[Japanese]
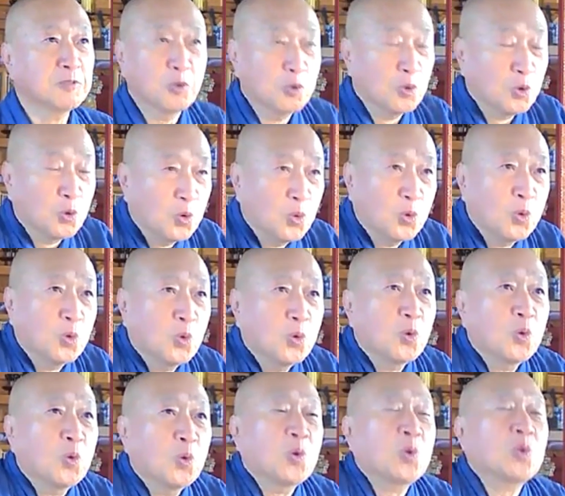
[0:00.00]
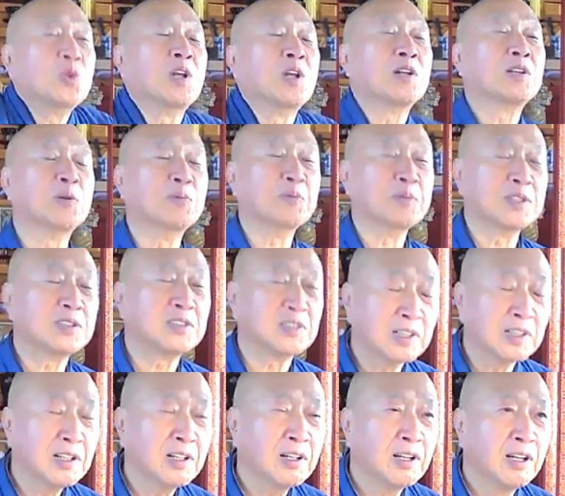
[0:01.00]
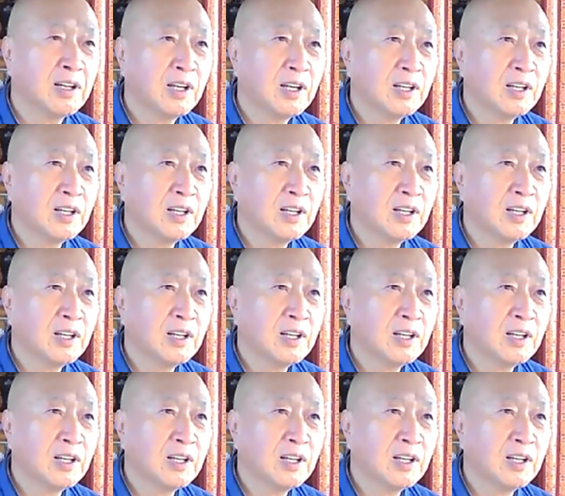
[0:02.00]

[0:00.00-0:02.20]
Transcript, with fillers: うーってやってもいいしね。